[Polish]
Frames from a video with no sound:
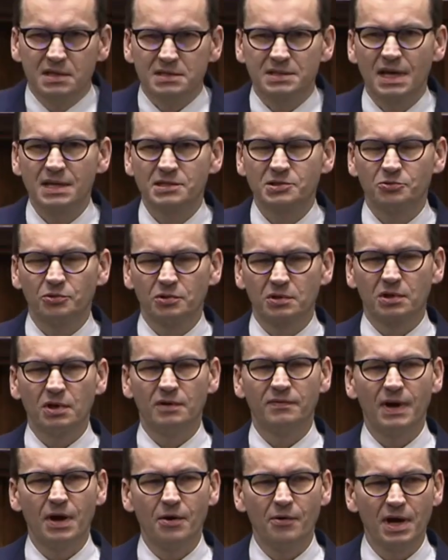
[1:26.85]

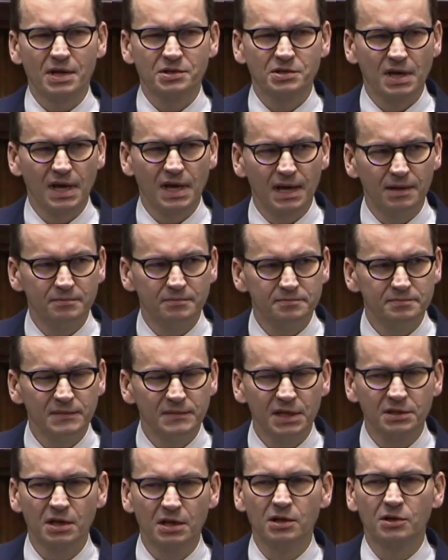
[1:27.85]
zaskutkowała, że
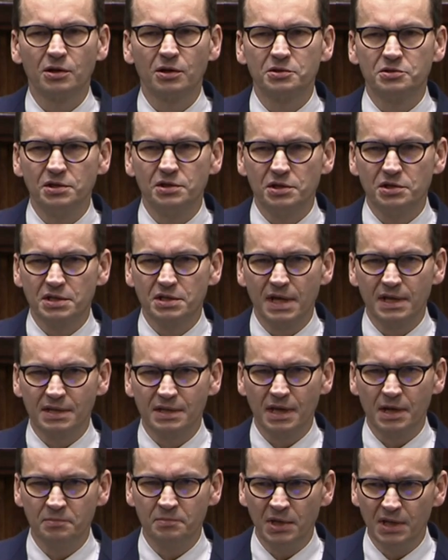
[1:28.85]
nie tylko dziś ten
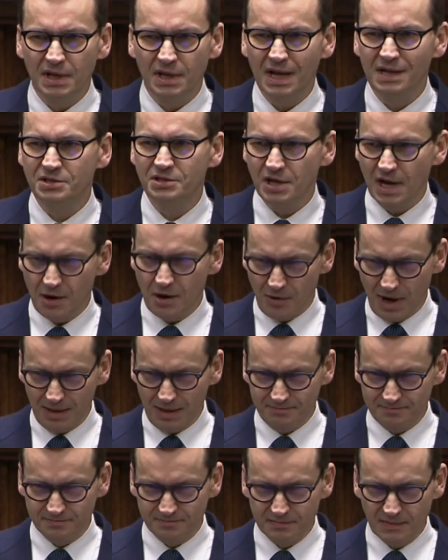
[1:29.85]
terminal działa.
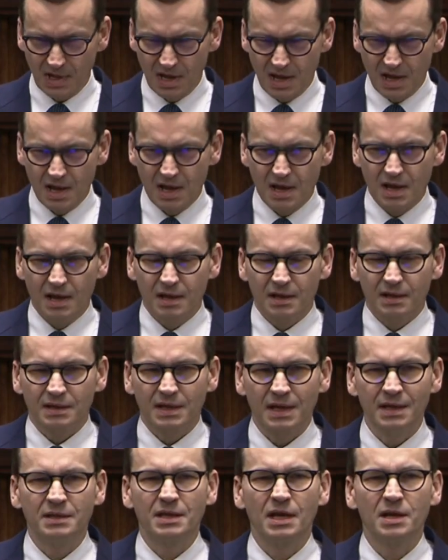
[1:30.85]

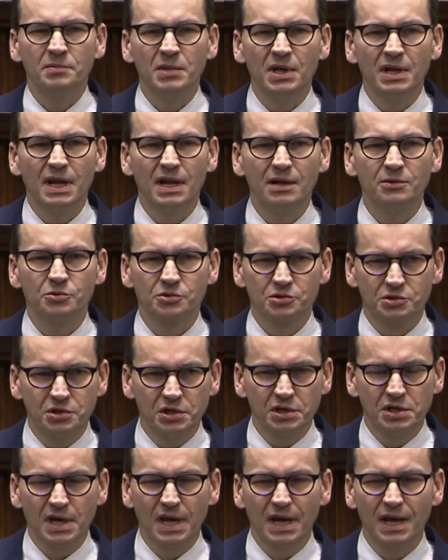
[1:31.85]
Ten terminal już
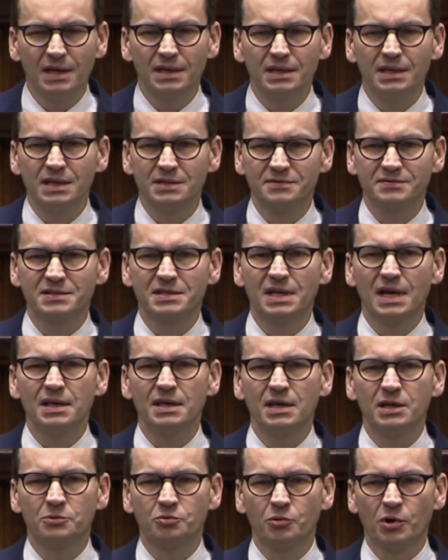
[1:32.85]
dzisiaj jest w
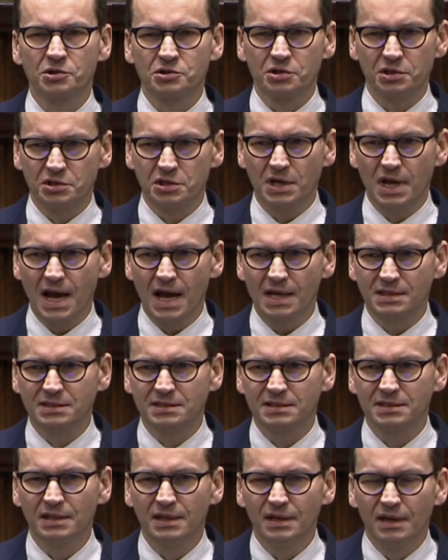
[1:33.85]
stanie tłoczyć
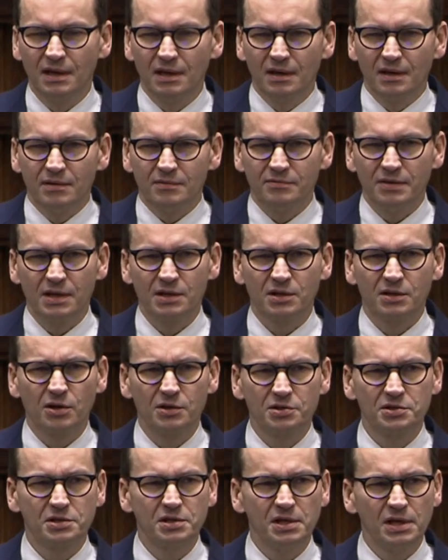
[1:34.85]
gaz
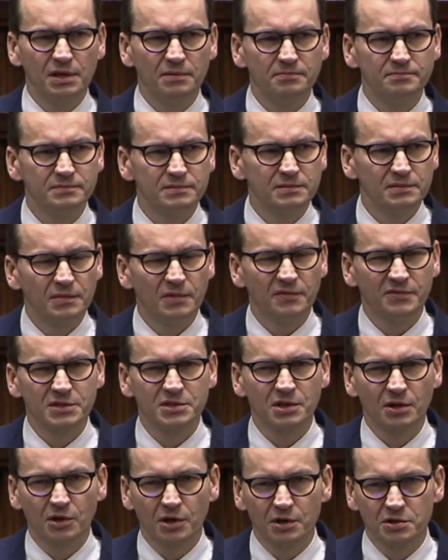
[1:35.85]
wielkości,
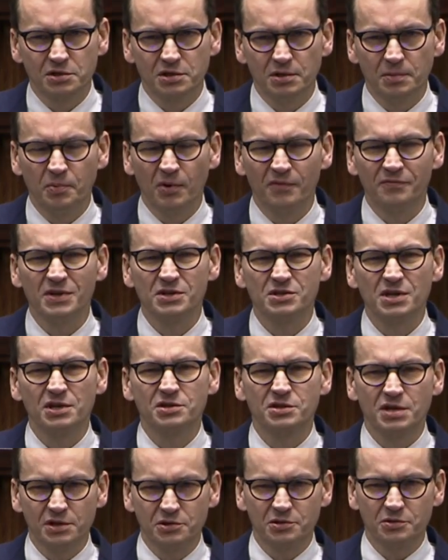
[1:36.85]
wysokości powyżej
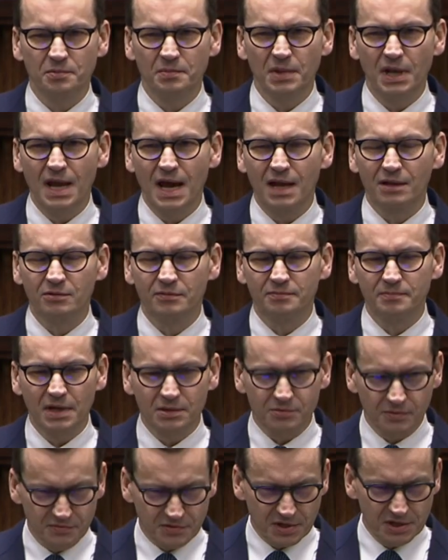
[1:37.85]
6 miliardów
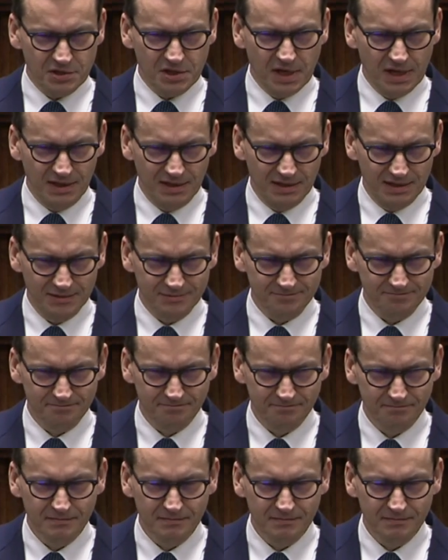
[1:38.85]
metrów sześciennych.